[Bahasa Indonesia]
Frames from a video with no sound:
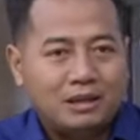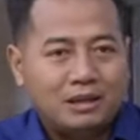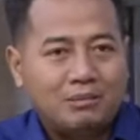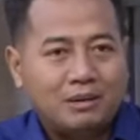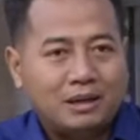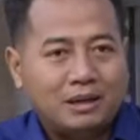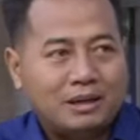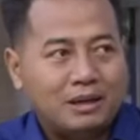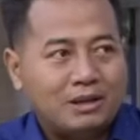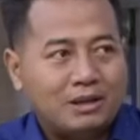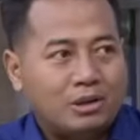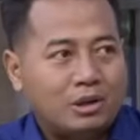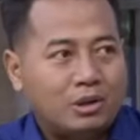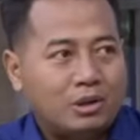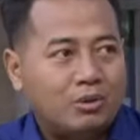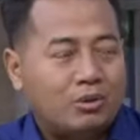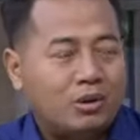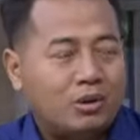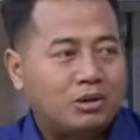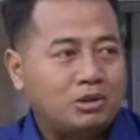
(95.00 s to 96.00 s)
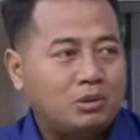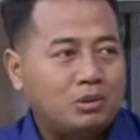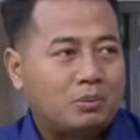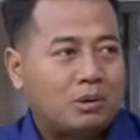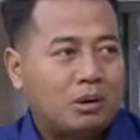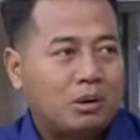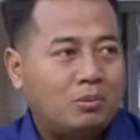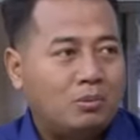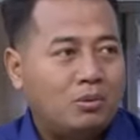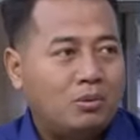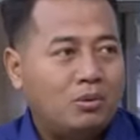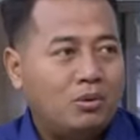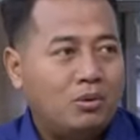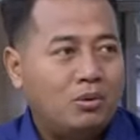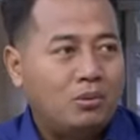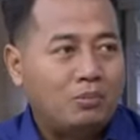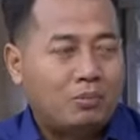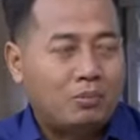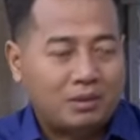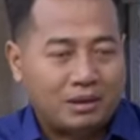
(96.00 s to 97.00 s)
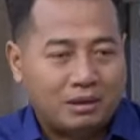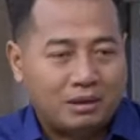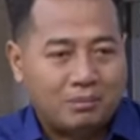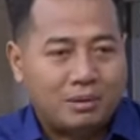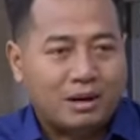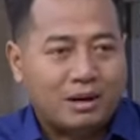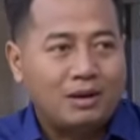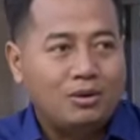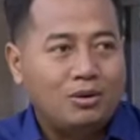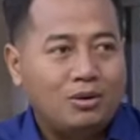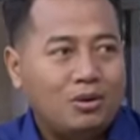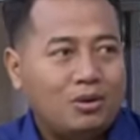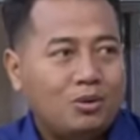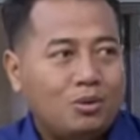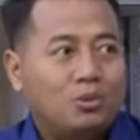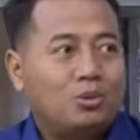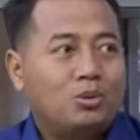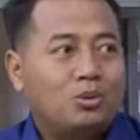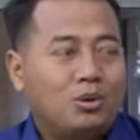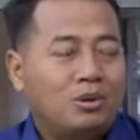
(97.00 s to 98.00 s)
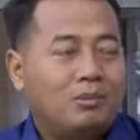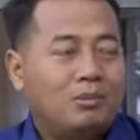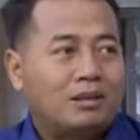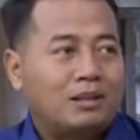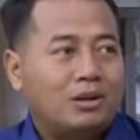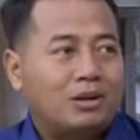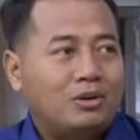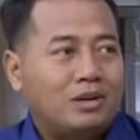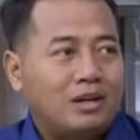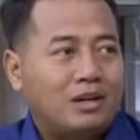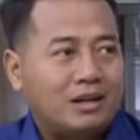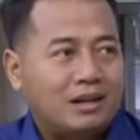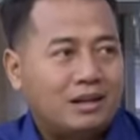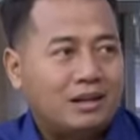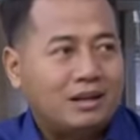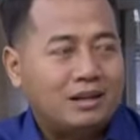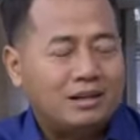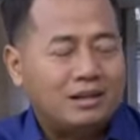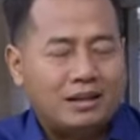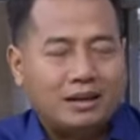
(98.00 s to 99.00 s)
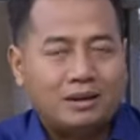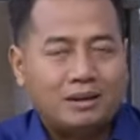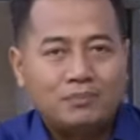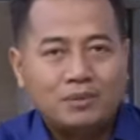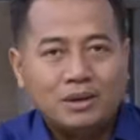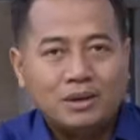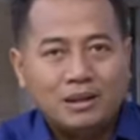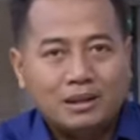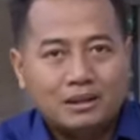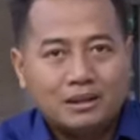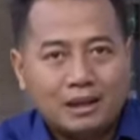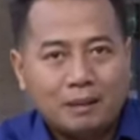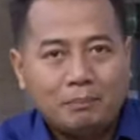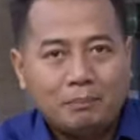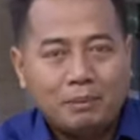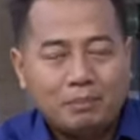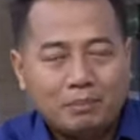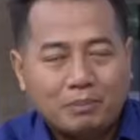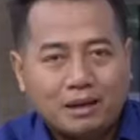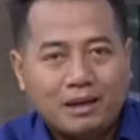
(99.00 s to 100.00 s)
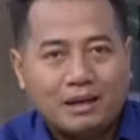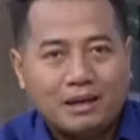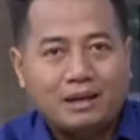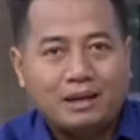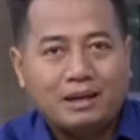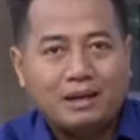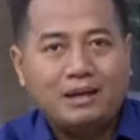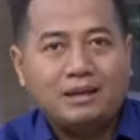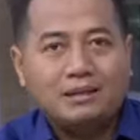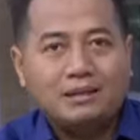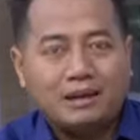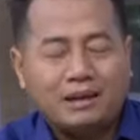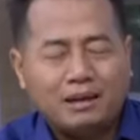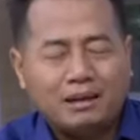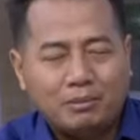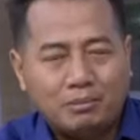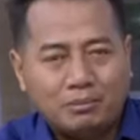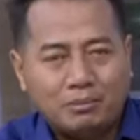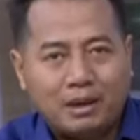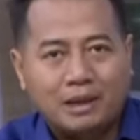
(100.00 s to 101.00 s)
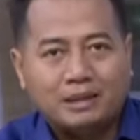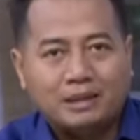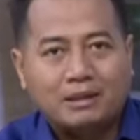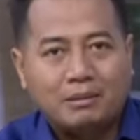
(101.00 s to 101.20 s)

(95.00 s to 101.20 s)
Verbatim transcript: bagian dari koalisi Prabowo Gibran, Gibran. untuk lima tahun 5 yang tahun akan datang. Okay. Tapi per hari ini saya membaca